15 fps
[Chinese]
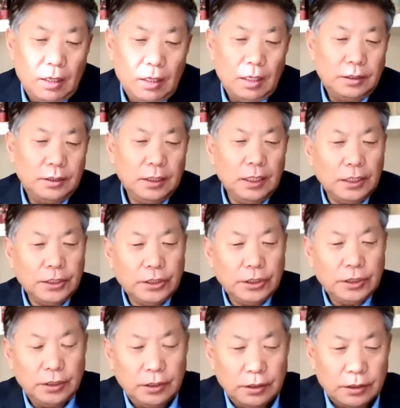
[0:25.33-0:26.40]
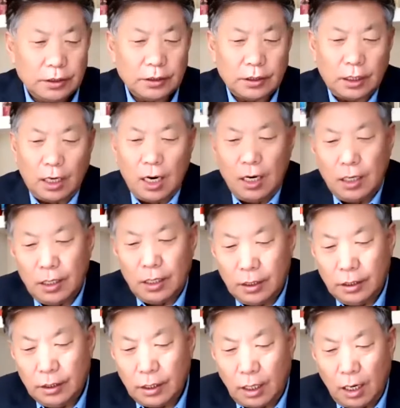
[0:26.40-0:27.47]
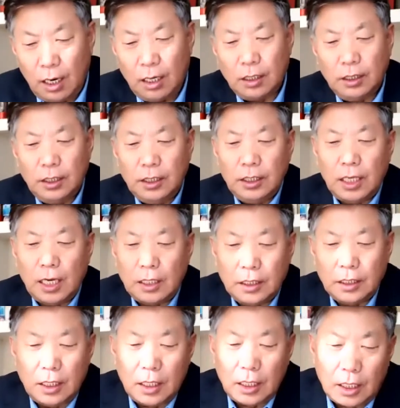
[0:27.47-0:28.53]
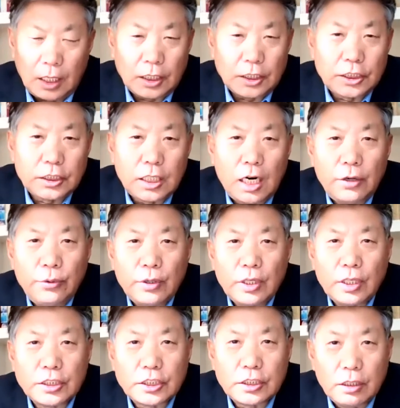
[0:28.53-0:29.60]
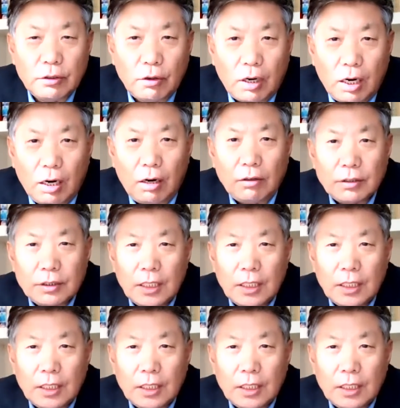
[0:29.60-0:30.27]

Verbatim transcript: 啊，今天是二零二一年的十二月十六号，